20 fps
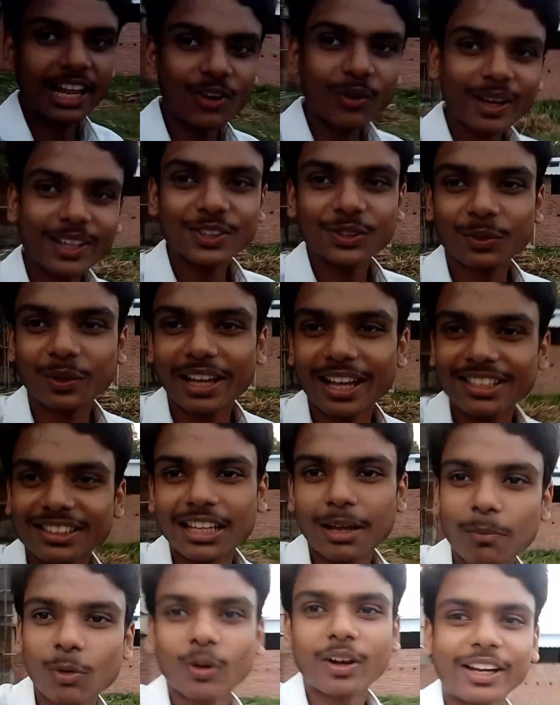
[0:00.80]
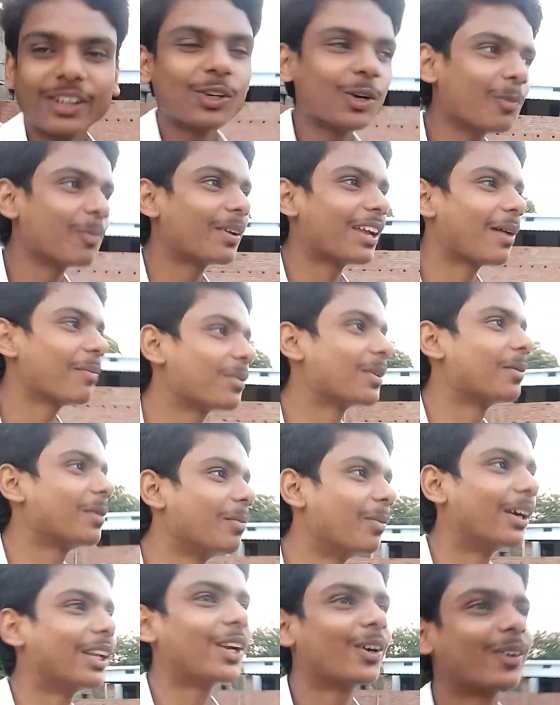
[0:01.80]
हेलो गैस तो कैसे आप लोग आई होप कि आप
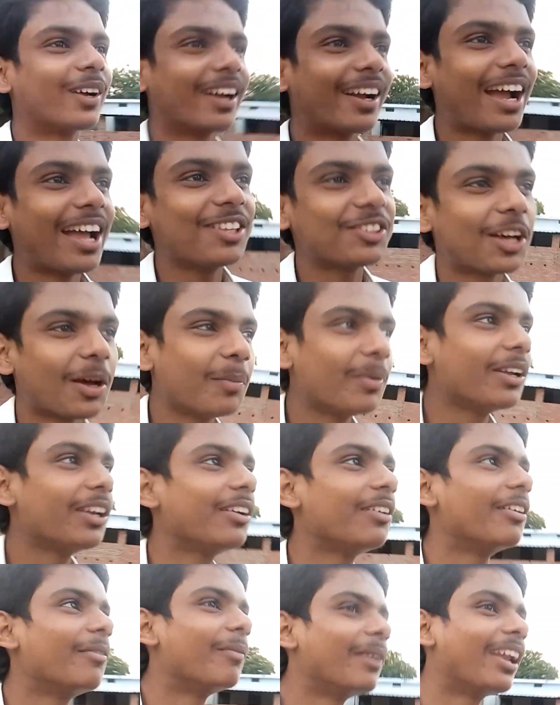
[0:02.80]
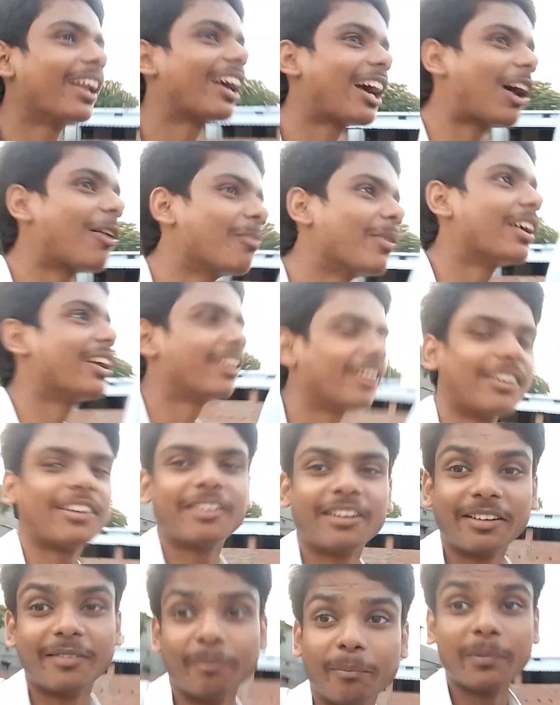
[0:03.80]
सभी बढ़िया होंगे गैस अभी मेरे गांव में
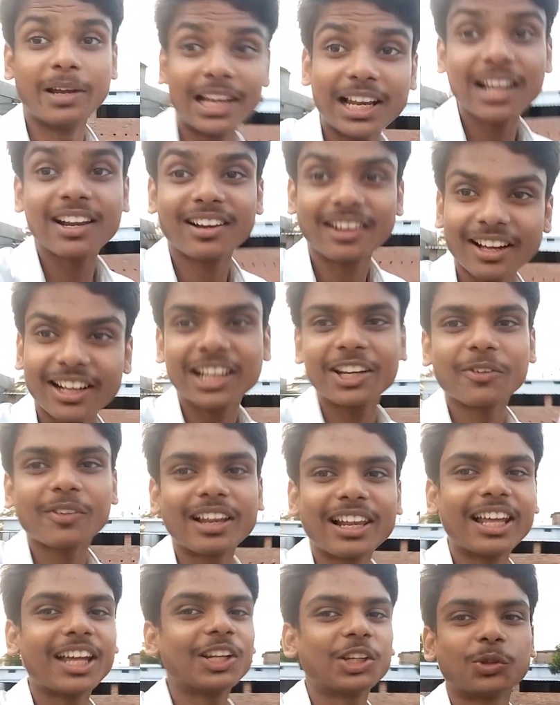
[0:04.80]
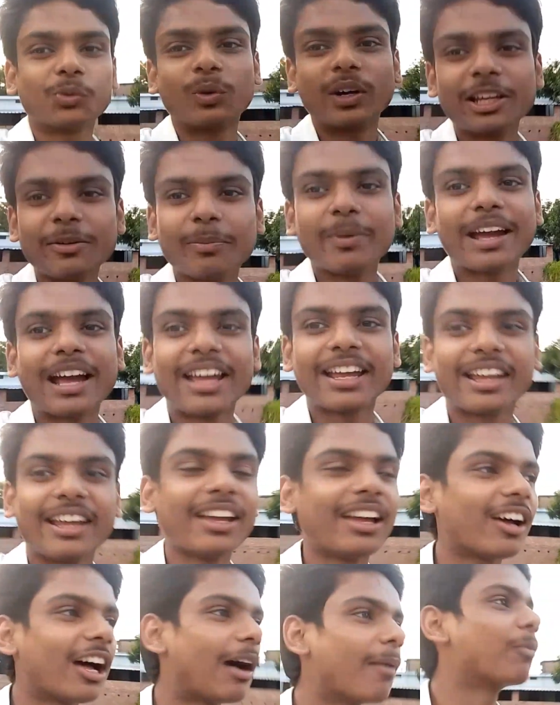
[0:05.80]
मेला लगने वाला है तो वहीं पे आए
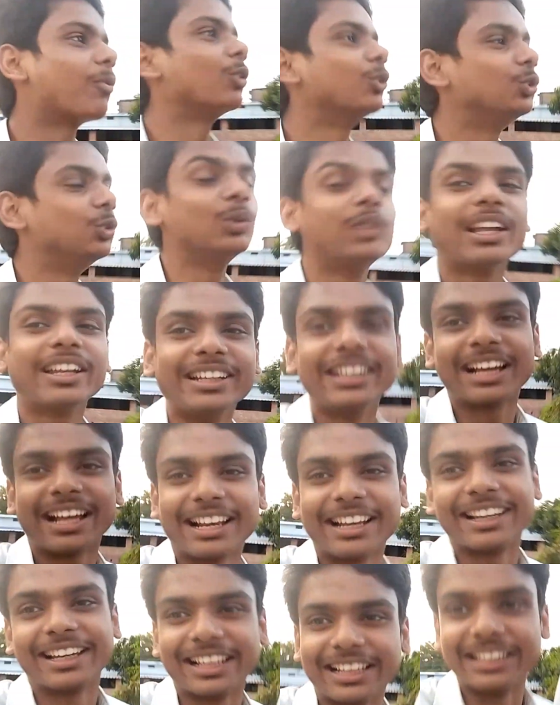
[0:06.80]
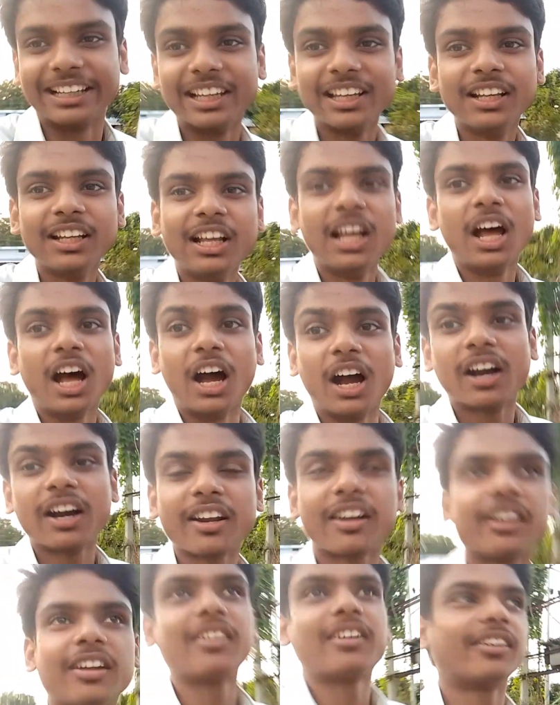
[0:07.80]
हैं आपको झूला दिखाने के लिए
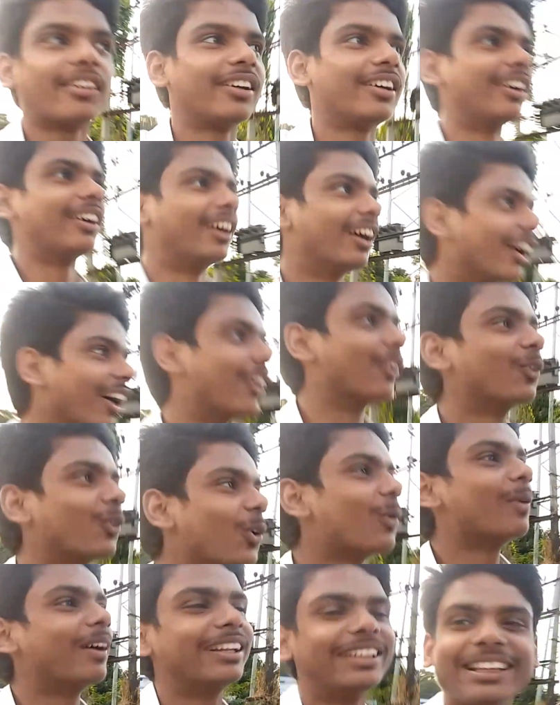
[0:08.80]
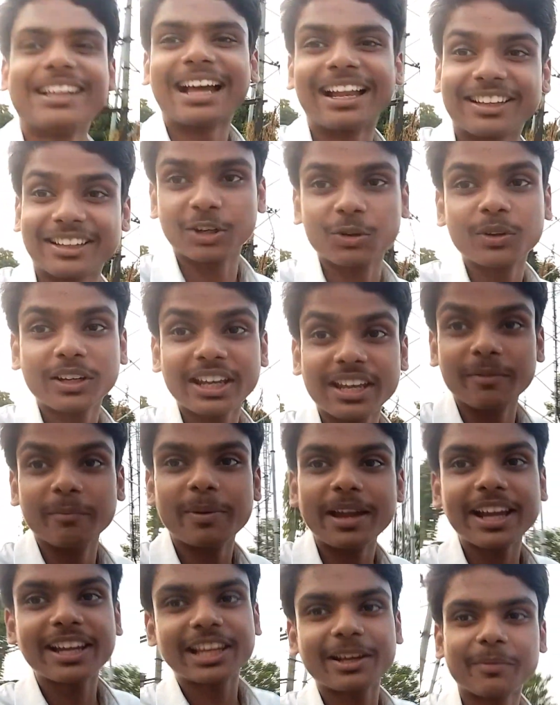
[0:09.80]
अगर हाँ रुको भाई दिखाते रुकिए
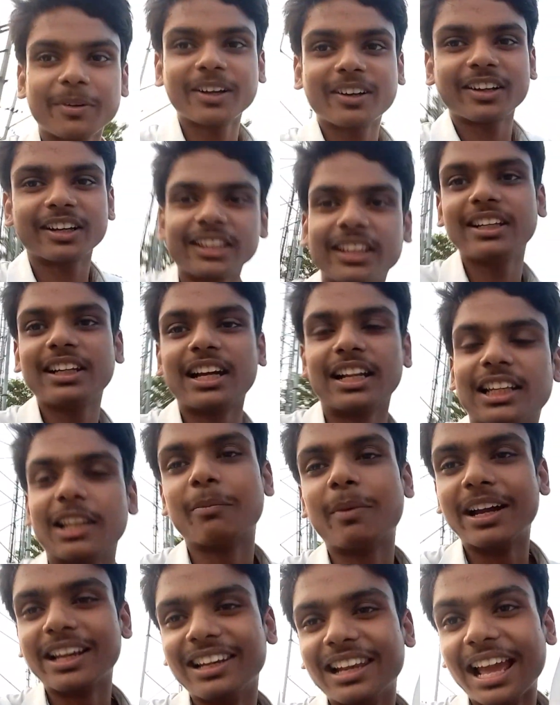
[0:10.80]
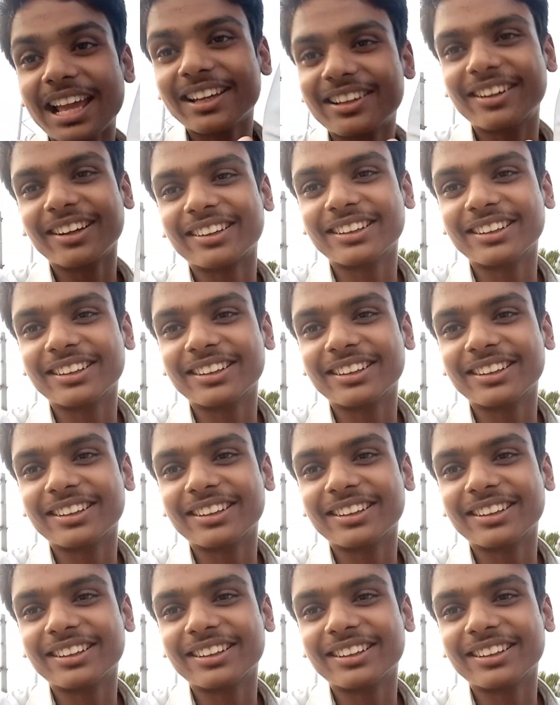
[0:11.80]
बैक कैमरा करके दिखाते भाई लाइक